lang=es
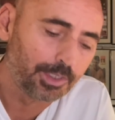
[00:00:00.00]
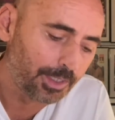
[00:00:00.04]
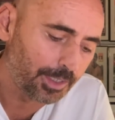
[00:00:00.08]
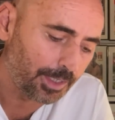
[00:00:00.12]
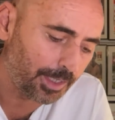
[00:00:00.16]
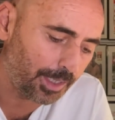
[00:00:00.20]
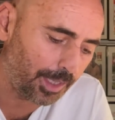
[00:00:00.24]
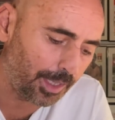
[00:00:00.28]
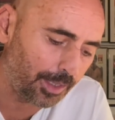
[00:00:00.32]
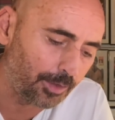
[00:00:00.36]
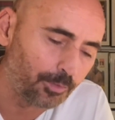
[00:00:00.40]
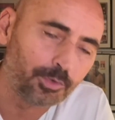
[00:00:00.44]

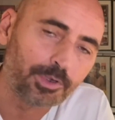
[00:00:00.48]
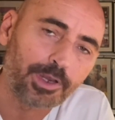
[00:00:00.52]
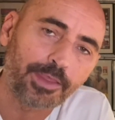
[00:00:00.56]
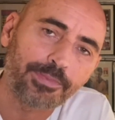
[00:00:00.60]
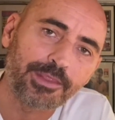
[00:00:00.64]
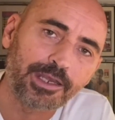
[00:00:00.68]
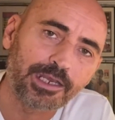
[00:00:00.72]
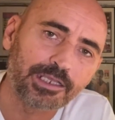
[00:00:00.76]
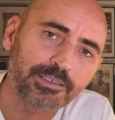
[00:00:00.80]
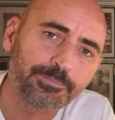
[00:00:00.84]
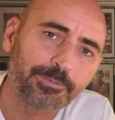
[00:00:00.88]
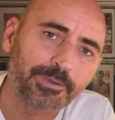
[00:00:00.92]
que una
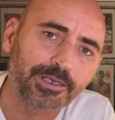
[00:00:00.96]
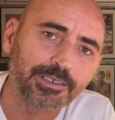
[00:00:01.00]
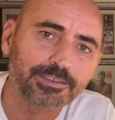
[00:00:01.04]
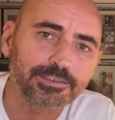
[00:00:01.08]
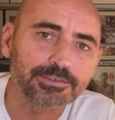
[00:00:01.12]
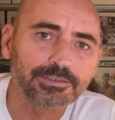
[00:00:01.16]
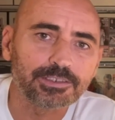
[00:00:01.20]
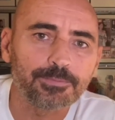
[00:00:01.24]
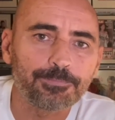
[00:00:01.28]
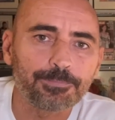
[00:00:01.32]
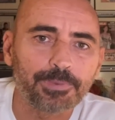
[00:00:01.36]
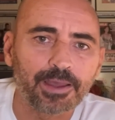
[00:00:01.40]
de las
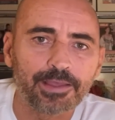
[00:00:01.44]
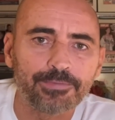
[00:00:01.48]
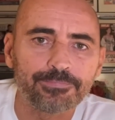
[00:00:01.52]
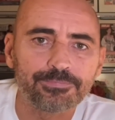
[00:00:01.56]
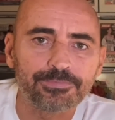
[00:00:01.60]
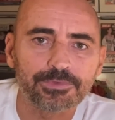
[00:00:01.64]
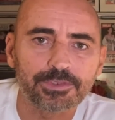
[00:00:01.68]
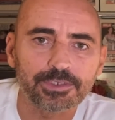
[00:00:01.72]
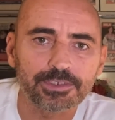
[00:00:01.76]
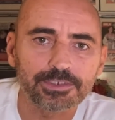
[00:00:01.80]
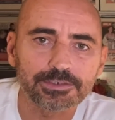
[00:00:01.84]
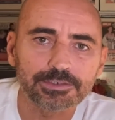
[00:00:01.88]

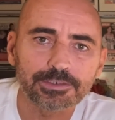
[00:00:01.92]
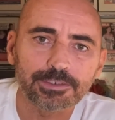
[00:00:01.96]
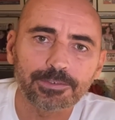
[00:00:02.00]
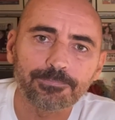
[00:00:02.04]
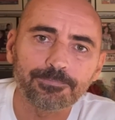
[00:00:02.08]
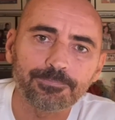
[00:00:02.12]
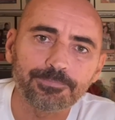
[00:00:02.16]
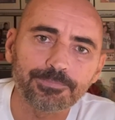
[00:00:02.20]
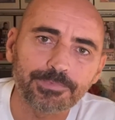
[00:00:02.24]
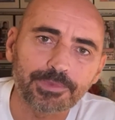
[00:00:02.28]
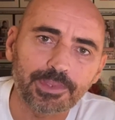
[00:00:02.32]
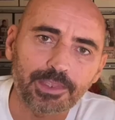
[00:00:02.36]
participantes
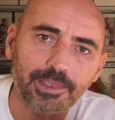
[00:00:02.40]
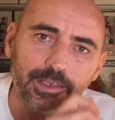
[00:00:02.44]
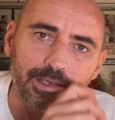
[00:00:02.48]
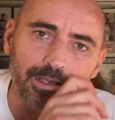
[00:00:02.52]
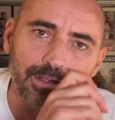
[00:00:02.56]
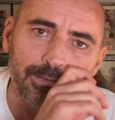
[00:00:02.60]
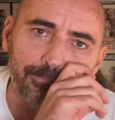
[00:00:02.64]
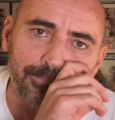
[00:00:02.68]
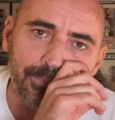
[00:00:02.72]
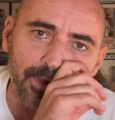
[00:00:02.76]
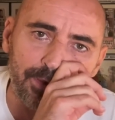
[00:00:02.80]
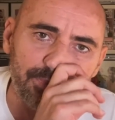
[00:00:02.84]

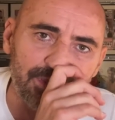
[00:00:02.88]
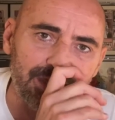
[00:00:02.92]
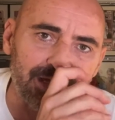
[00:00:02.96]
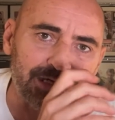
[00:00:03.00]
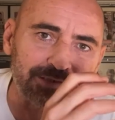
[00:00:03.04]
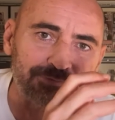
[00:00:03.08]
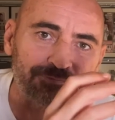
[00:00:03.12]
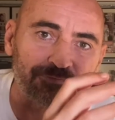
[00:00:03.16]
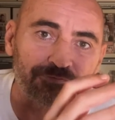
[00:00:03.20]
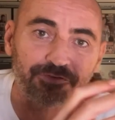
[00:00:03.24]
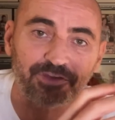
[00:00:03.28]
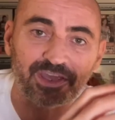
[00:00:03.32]
del
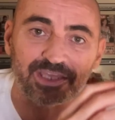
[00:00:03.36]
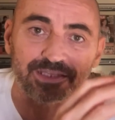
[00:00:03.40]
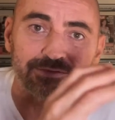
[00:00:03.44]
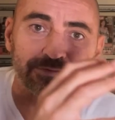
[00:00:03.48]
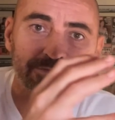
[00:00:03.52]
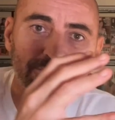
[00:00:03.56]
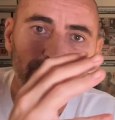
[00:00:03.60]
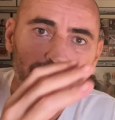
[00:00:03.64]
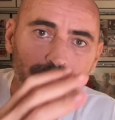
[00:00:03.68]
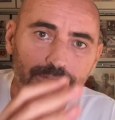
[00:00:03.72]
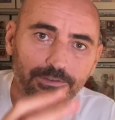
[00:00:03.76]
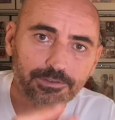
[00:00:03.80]

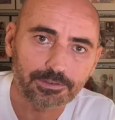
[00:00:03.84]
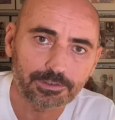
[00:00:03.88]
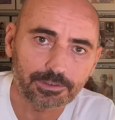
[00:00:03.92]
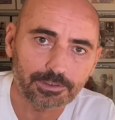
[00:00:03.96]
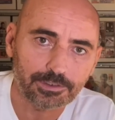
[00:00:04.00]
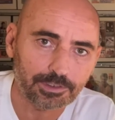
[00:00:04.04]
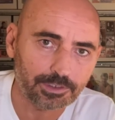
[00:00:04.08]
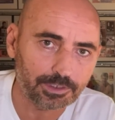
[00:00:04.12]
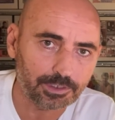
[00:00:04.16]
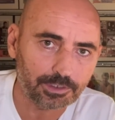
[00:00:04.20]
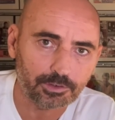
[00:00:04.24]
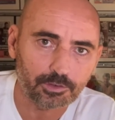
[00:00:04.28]
Mediaset,
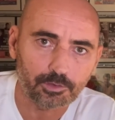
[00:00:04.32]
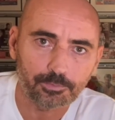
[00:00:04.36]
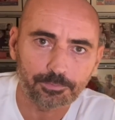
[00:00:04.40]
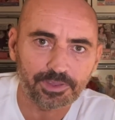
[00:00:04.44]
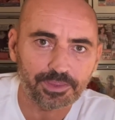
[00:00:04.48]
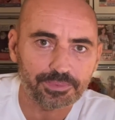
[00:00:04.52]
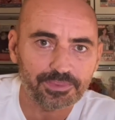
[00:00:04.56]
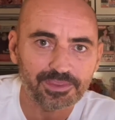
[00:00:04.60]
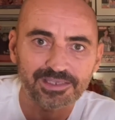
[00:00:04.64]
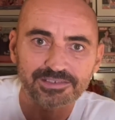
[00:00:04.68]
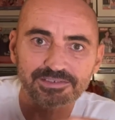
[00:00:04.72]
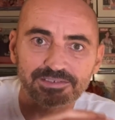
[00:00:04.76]
eh, o
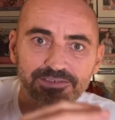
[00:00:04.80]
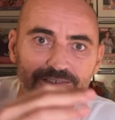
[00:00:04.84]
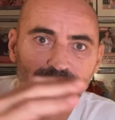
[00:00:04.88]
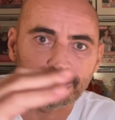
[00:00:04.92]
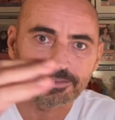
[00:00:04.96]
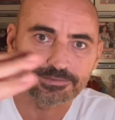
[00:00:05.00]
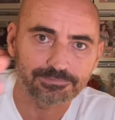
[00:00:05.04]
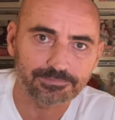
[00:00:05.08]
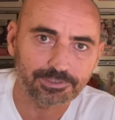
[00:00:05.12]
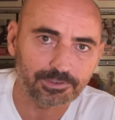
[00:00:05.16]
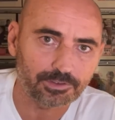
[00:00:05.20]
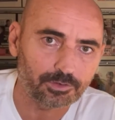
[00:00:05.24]

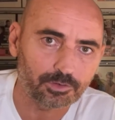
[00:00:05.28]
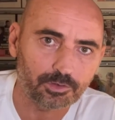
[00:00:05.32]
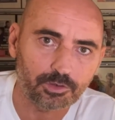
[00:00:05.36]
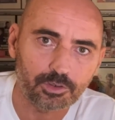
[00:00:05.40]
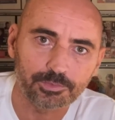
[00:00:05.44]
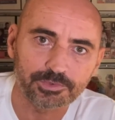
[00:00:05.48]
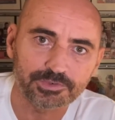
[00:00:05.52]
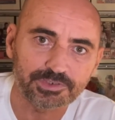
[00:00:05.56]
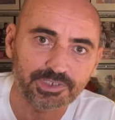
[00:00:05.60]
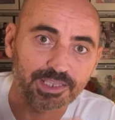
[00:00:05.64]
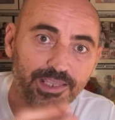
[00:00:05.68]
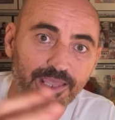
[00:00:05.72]
Mediaset, o
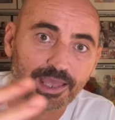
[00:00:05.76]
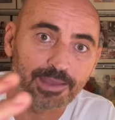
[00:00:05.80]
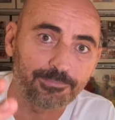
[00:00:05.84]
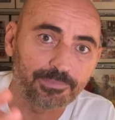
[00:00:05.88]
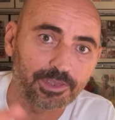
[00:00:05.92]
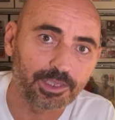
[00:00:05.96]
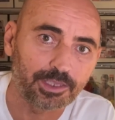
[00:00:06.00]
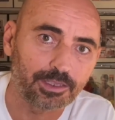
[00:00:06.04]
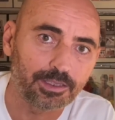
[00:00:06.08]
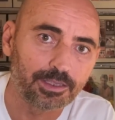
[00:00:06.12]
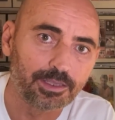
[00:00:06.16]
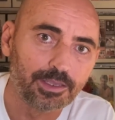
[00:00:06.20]
como se
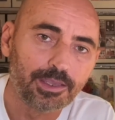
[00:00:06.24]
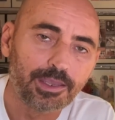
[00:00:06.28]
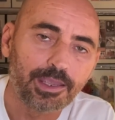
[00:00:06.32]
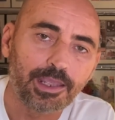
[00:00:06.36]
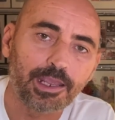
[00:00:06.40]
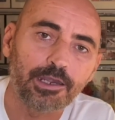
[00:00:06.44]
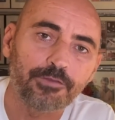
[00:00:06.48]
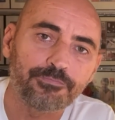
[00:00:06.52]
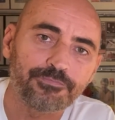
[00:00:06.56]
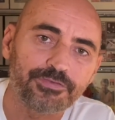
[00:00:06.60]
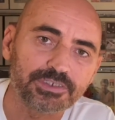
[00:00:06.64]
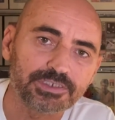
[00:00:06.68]
llame
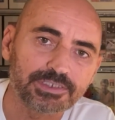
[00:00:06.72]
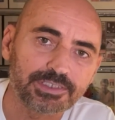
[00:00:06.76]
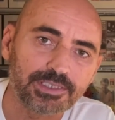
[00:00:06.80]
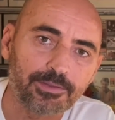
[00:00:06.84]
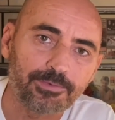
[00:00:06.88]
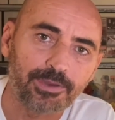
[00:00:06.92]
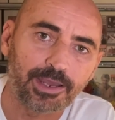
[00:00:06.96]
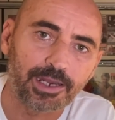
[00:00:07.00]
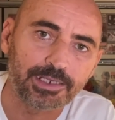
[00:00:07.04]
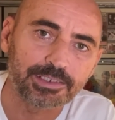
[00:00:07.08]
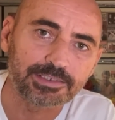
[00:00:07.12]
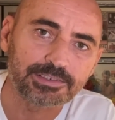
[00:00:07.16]
el
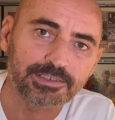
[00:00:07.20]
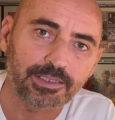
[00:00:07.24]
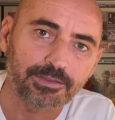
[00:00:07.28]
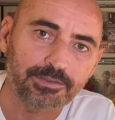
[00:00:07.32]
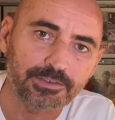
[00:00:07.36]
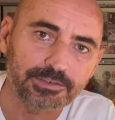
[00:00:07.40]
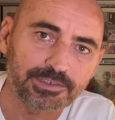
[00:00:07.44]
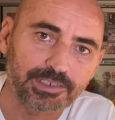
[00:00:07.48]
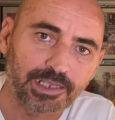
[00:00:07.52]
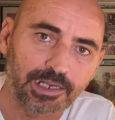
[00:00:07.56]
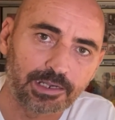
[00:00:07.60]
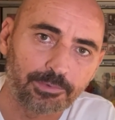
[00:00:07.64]
festival este
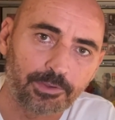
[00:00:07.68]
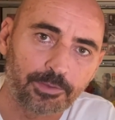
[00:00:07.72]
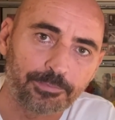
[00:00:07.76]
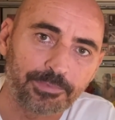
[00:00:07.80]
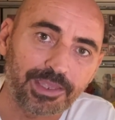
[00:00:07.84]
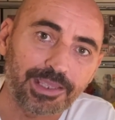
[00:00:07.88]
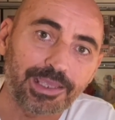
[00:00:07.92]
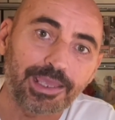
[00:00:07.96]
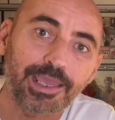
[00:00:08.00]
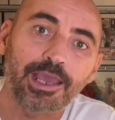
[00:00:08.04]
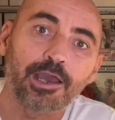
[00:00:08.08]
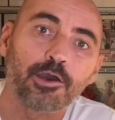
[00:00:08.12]
de
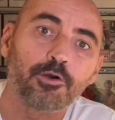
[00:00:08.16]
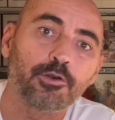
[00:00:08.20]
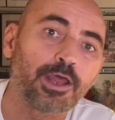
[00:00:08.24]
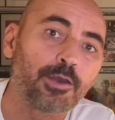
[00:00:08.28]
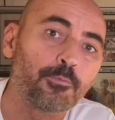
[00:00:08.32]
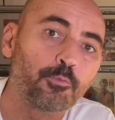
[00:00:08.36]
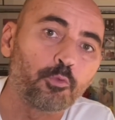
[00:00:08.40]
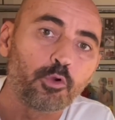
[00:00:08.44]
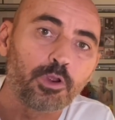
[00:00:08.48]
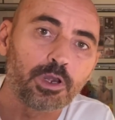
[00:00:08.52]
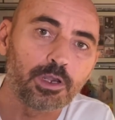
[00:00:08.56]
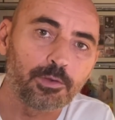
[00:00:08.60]
Sálvame, que ahora
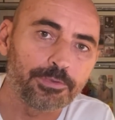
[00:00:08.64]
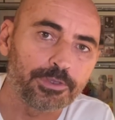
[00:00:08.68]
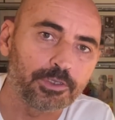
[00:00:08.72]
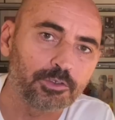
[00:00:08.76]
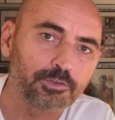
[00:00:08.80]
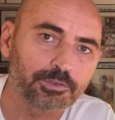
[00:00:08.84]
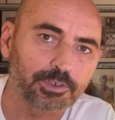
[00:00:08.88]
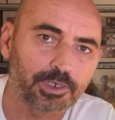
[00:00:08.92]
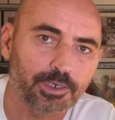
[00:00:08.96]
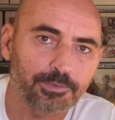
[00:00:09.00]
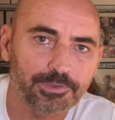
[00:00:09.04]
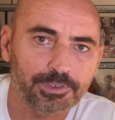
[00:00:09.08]
vuelve
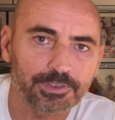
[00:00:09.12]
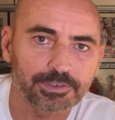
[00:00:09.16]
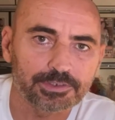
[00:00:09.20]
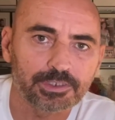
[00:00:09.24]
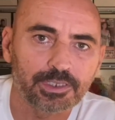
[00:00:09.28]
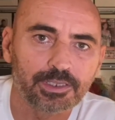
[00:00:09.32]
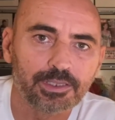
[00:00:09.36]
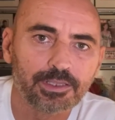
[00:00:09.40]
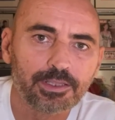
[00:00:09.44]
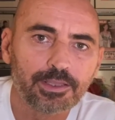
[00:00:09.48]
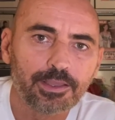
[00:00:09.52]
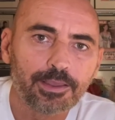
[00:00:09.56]
otra vez,
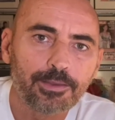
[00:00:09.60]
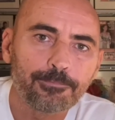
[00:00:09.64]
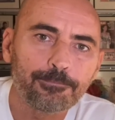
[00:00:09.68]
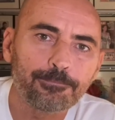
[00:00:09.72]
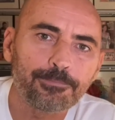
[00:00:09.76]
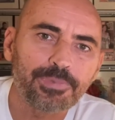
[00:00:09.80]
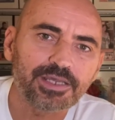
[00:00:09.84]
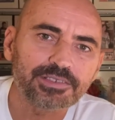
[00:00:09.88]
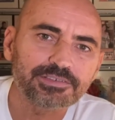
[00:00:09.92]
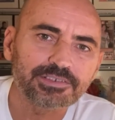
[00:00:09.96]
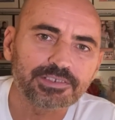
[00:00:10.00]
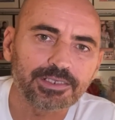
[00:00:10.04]

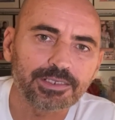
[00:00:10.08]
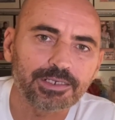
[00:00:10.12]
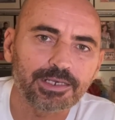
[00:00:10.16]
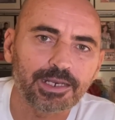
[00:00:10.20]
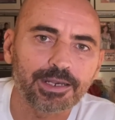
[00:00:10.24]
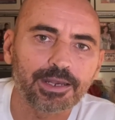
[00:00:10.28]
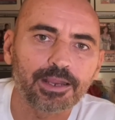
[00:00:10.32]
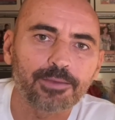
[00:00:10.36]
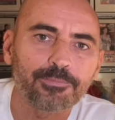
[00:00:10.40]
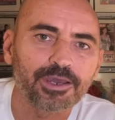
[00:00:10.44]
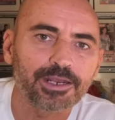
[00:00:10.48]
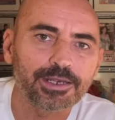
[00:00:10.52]
va a ser
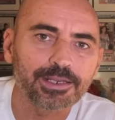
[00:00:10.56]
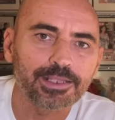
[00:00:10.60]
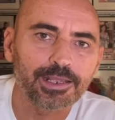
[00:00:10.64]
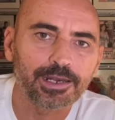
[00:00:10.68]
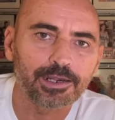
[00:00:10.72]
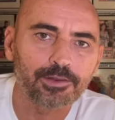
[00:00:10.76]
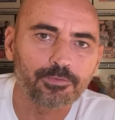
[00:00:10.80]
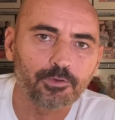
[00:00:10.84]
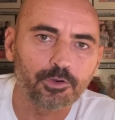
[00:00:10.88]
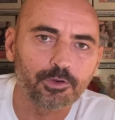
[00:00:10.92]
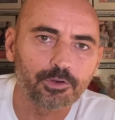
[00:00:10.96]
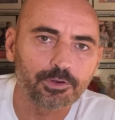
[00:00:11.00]
Ana María
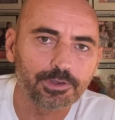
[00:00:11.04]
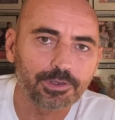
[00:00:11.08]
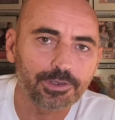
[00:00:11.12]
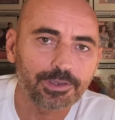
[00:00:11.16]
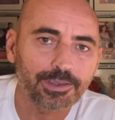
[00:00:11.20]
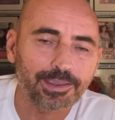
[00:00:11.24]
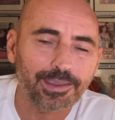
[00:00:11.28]
Aldón.